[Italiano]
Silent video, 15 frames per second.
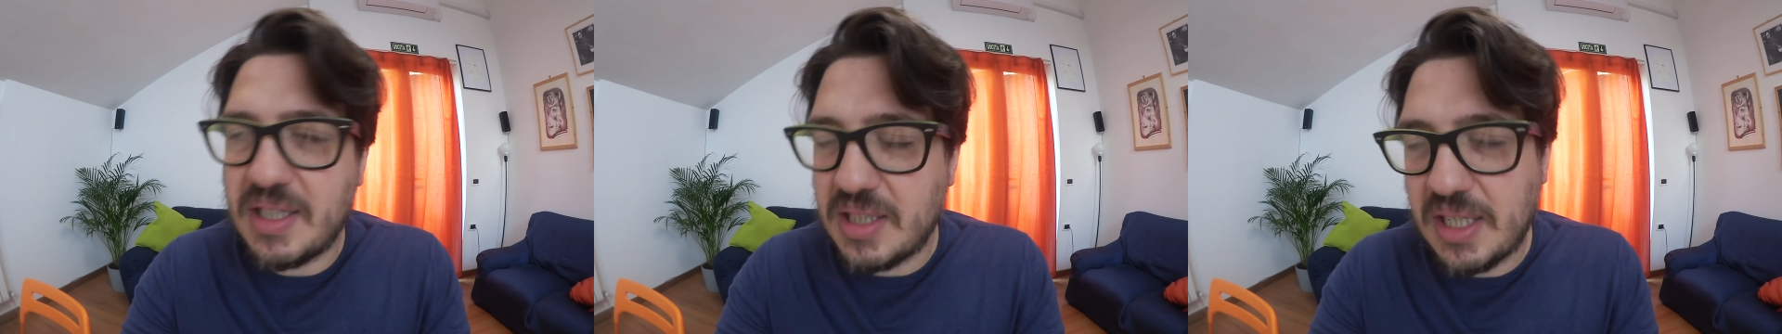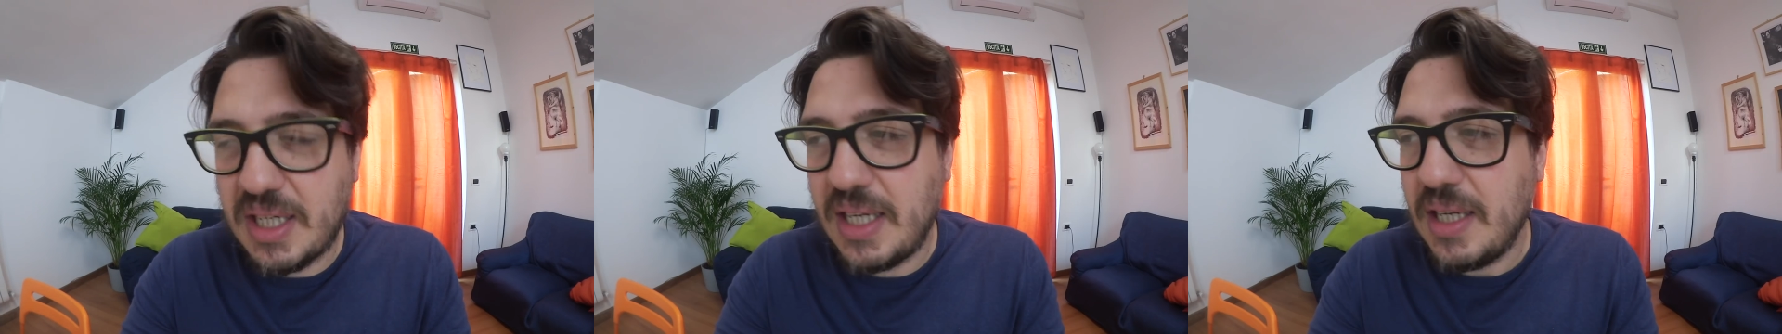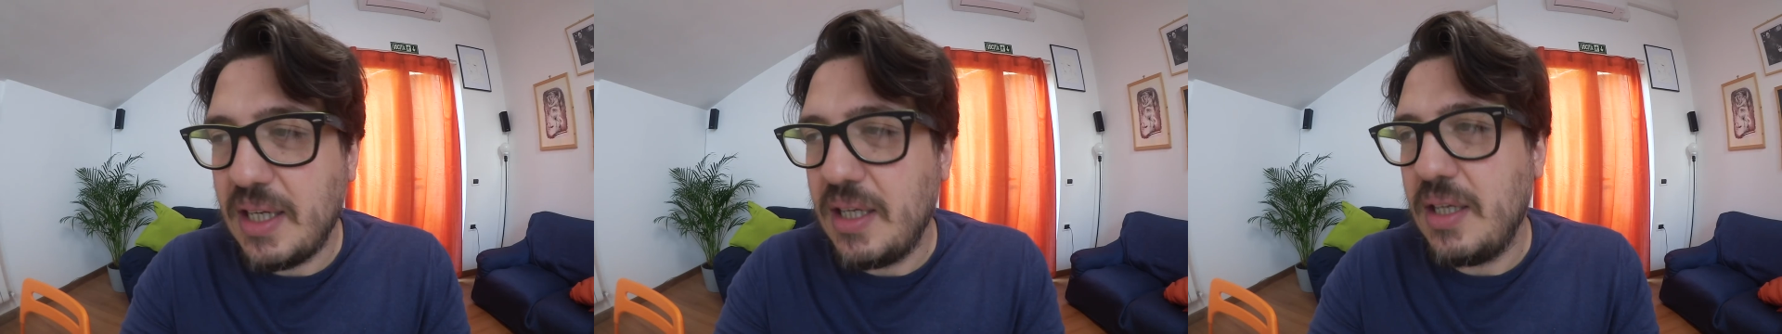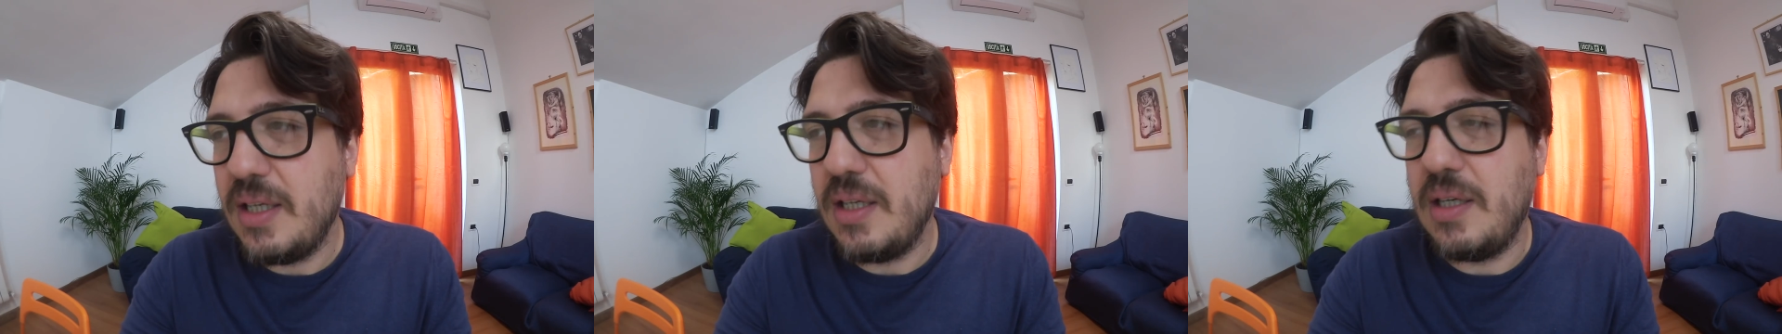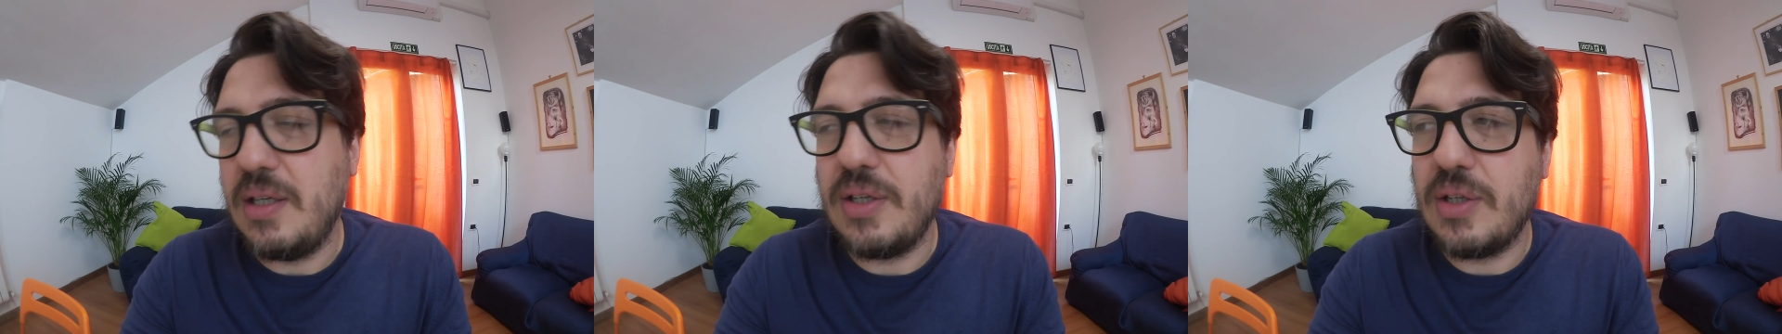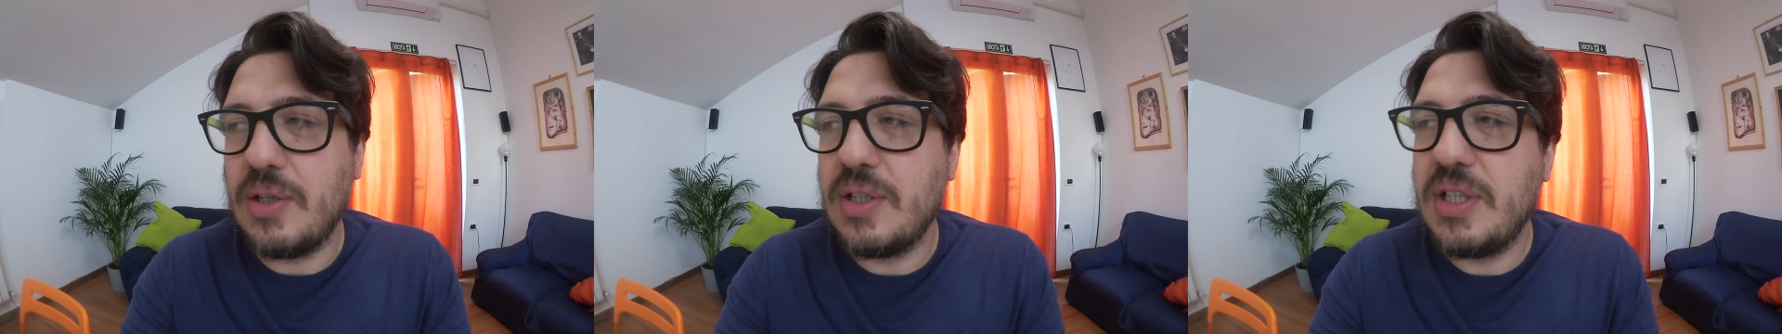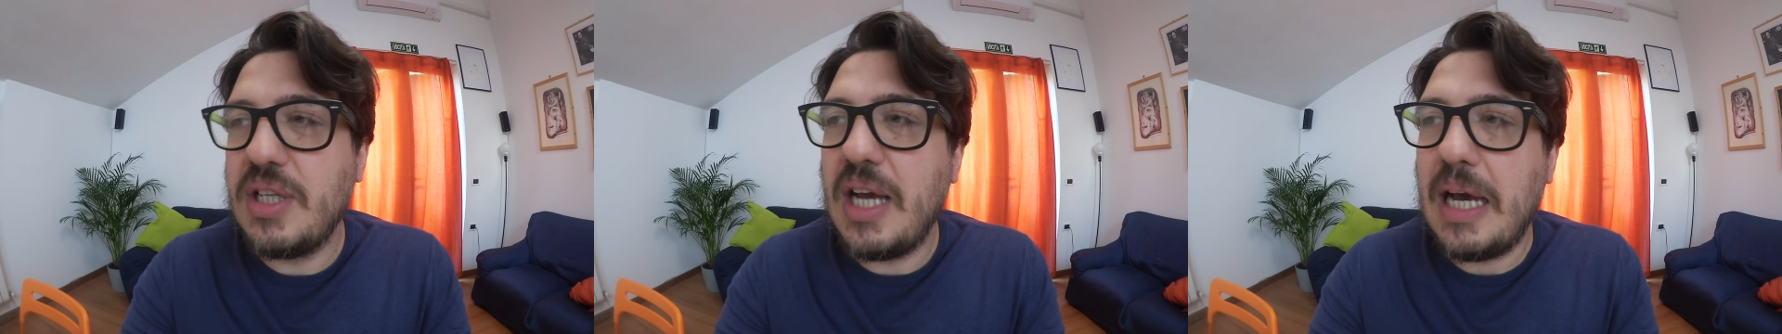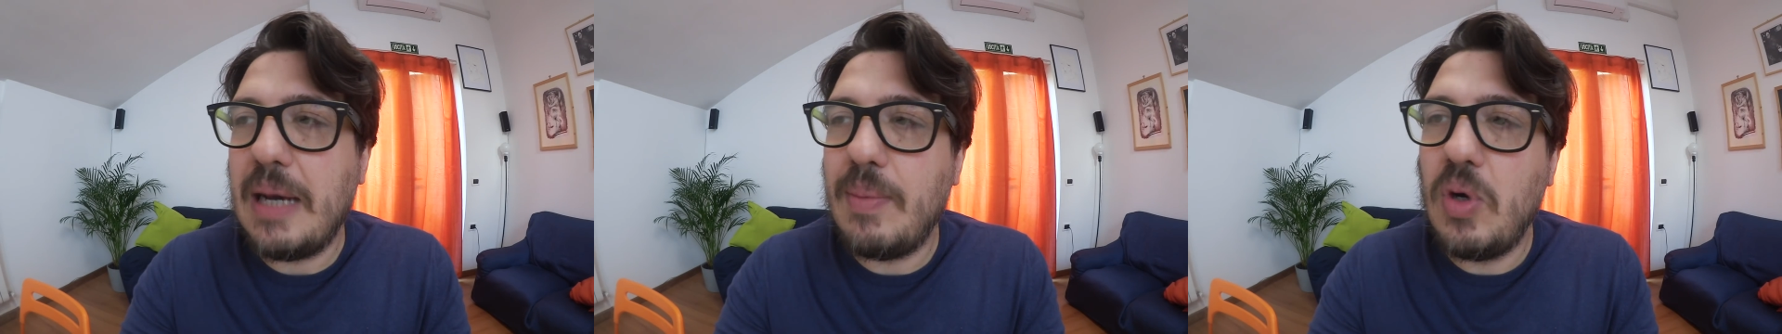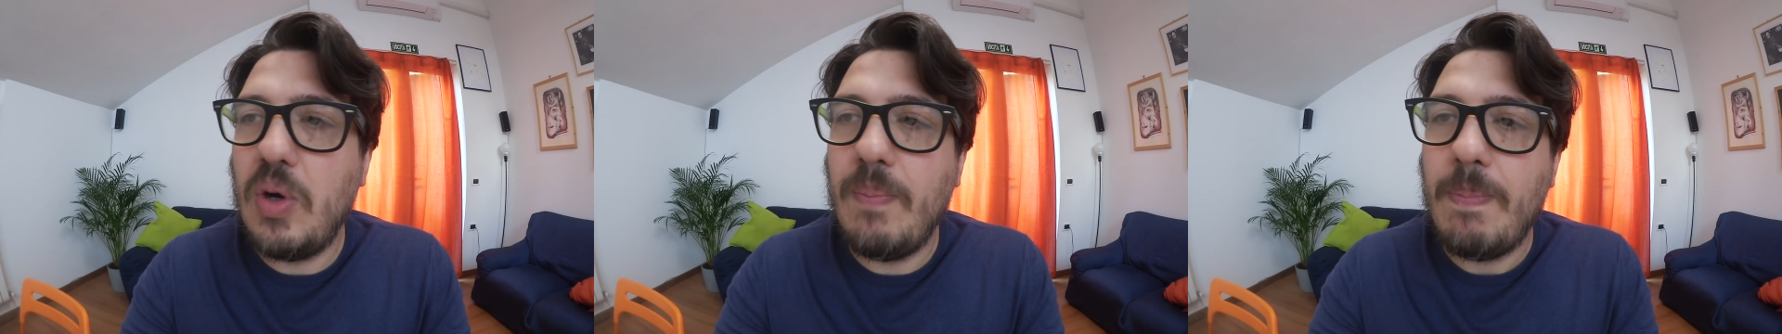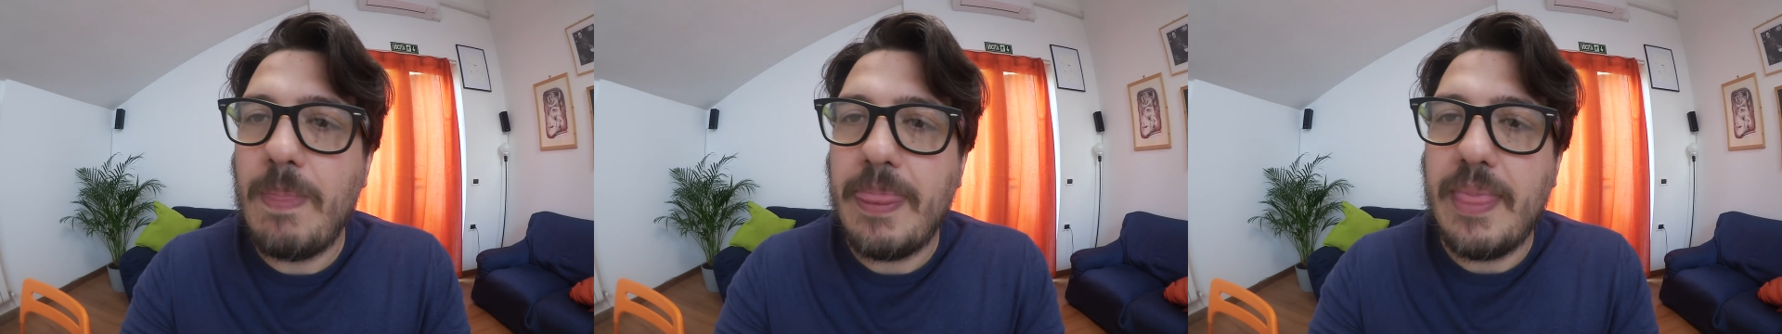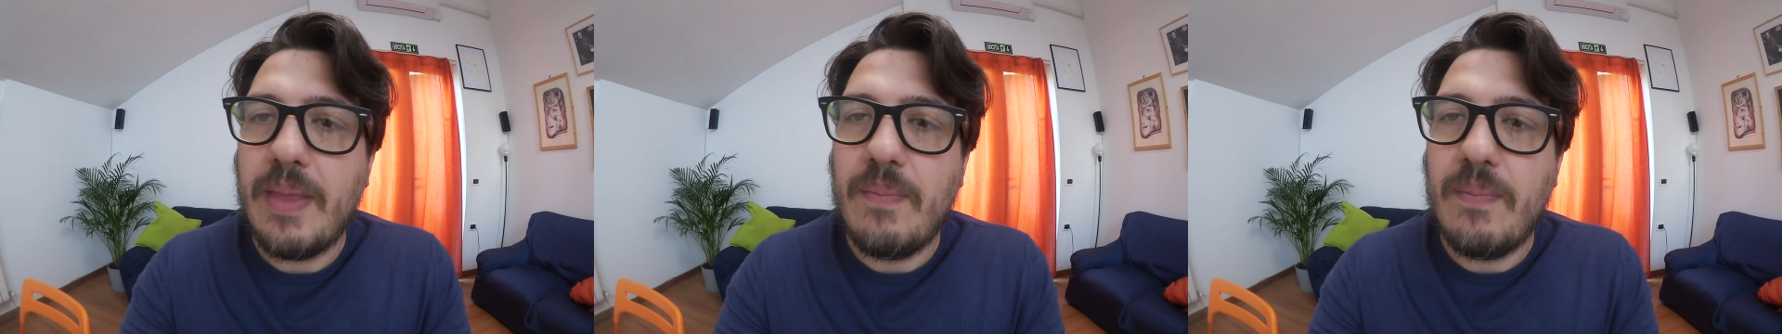Tree, lo ricordiamo,